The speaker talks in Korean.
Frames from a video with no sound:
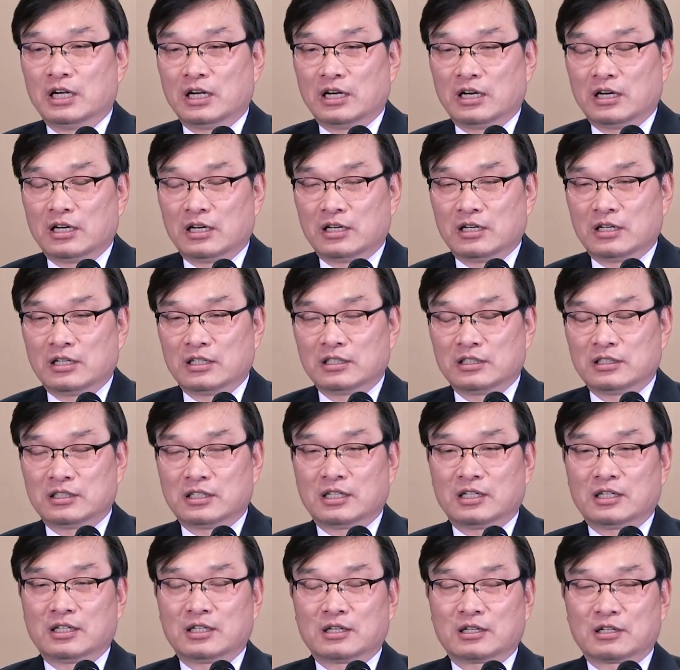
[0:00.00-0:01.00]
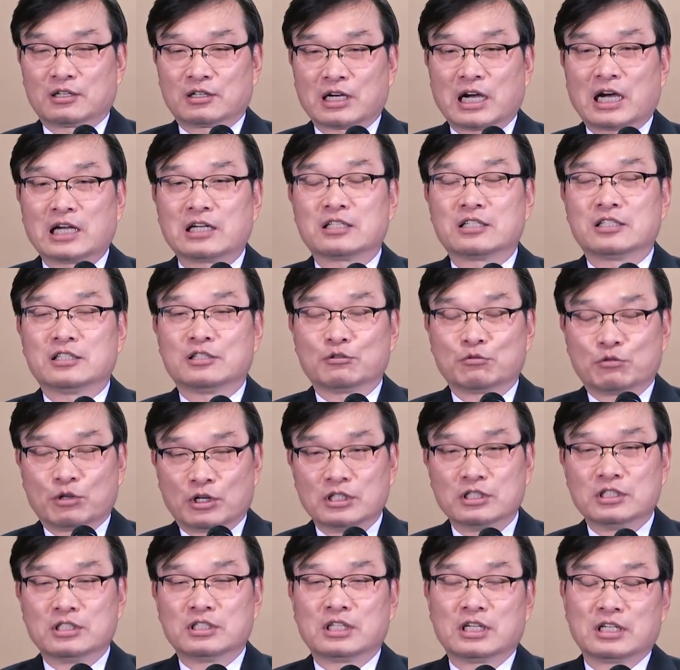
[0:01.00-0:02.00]
어, 이제 가르치는
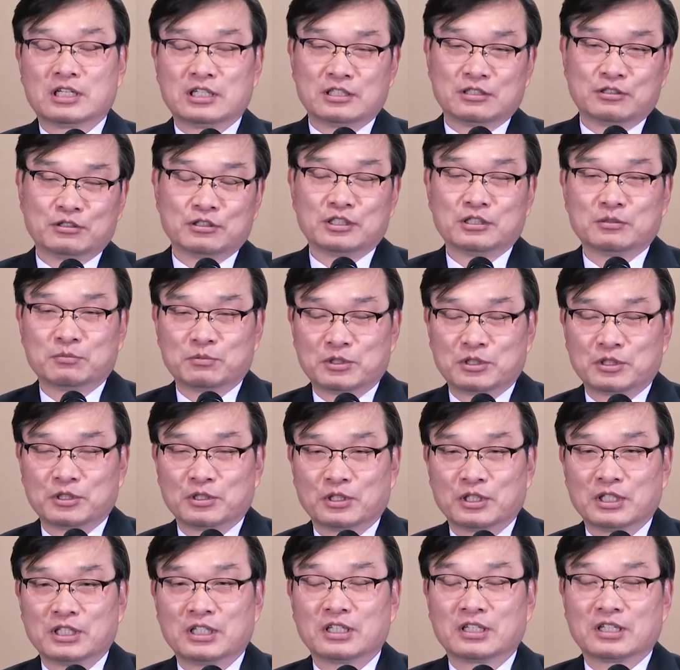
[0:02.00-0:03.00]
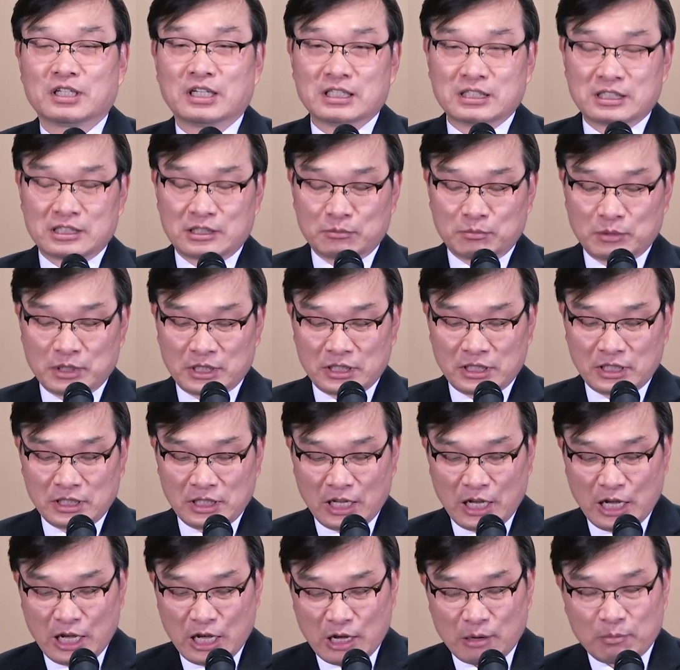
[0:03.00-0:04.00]
권세를 주십시오 이런 거 했으면은
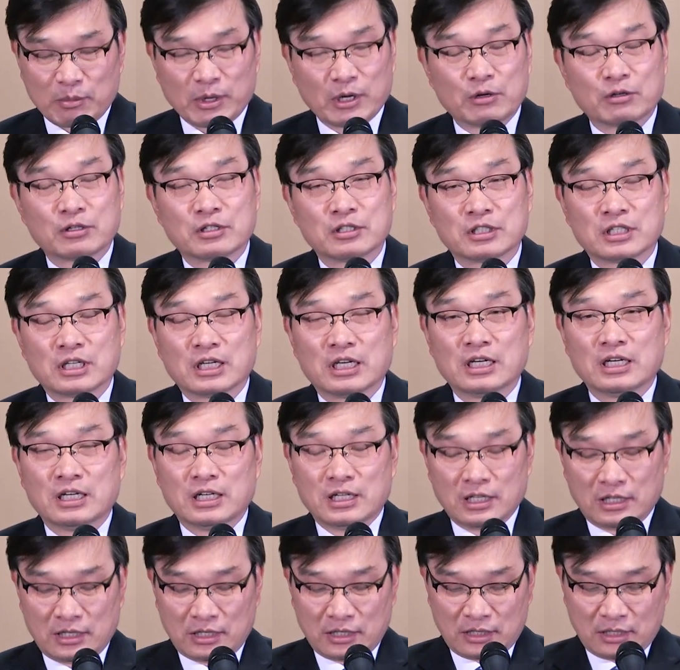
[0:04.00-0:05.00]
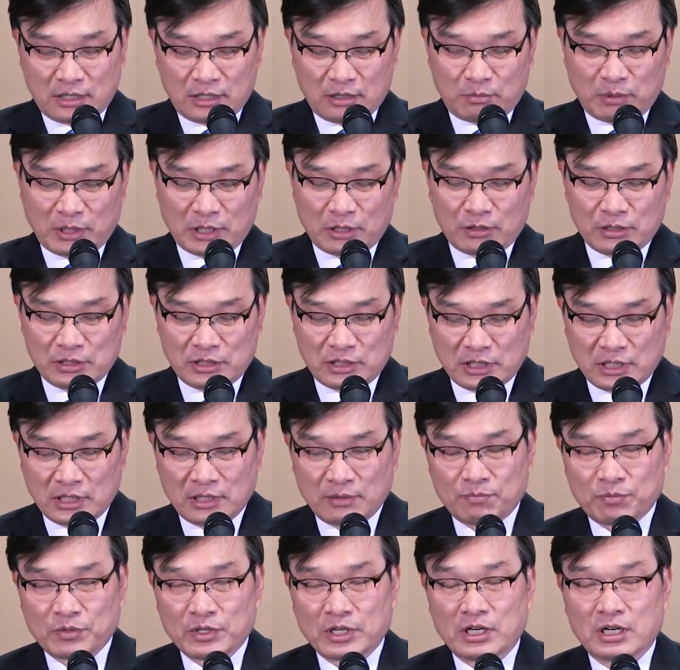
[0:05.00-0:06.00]
바로 그게 어, 바로
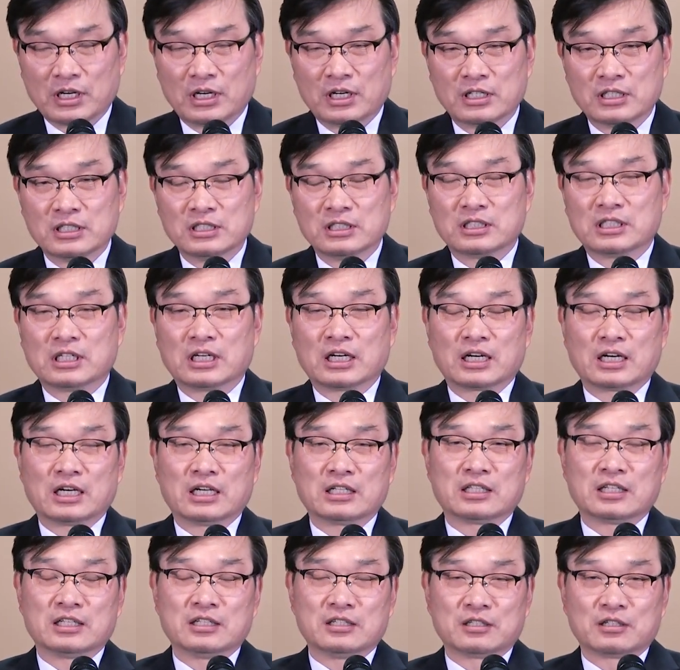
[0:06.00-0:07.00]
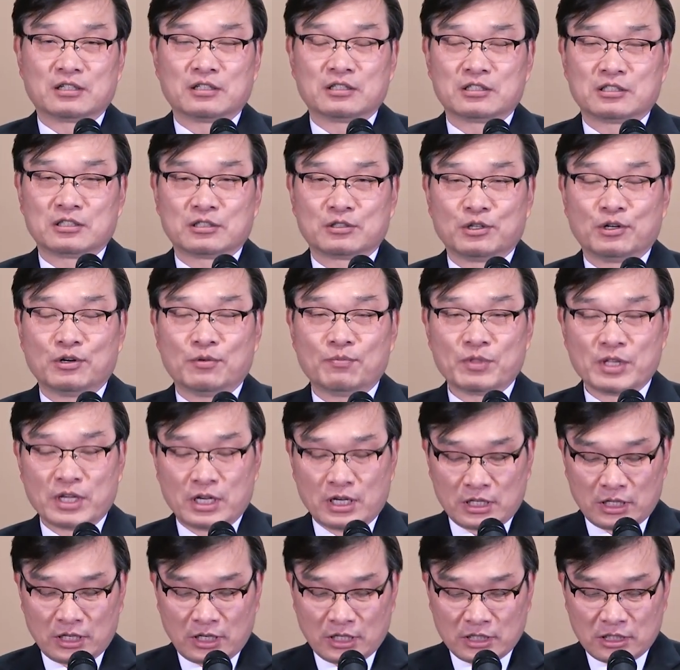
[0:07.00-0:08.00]
이제 어, 은사가 되는 것이고
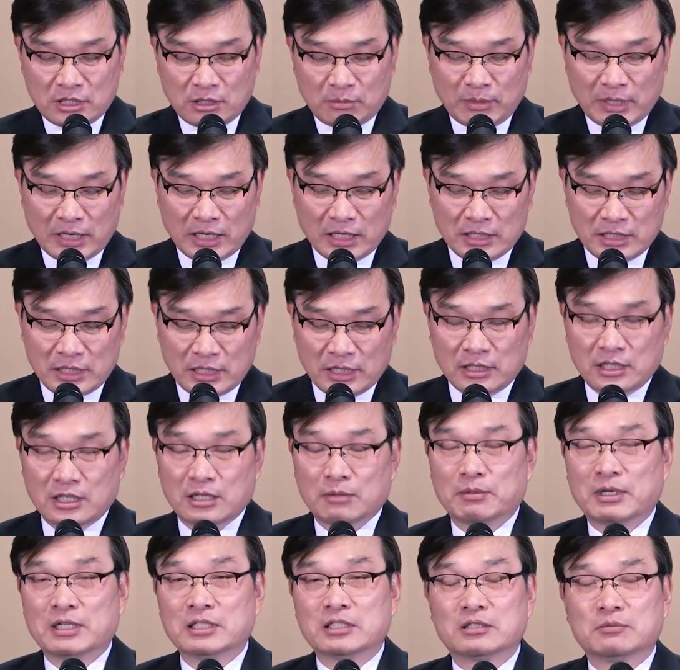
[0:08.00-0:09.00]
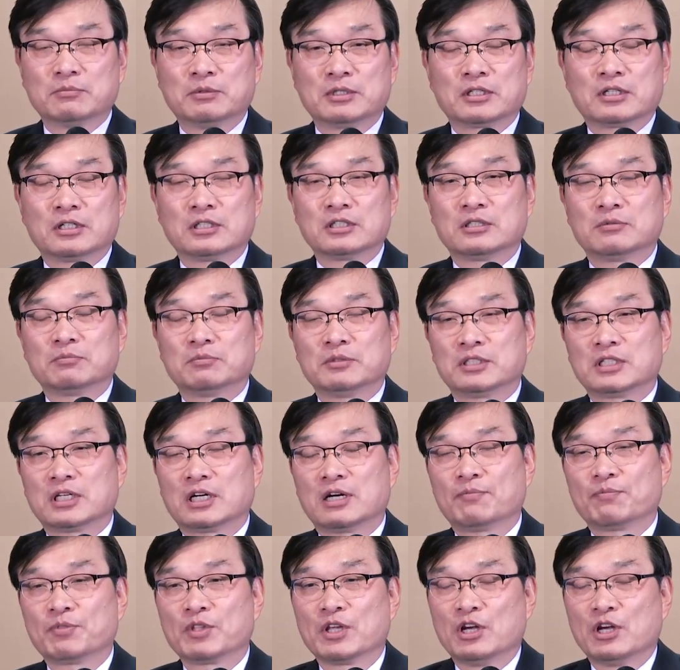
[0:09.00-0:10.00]
여기서 말한 예언의 말씀일 것입니다.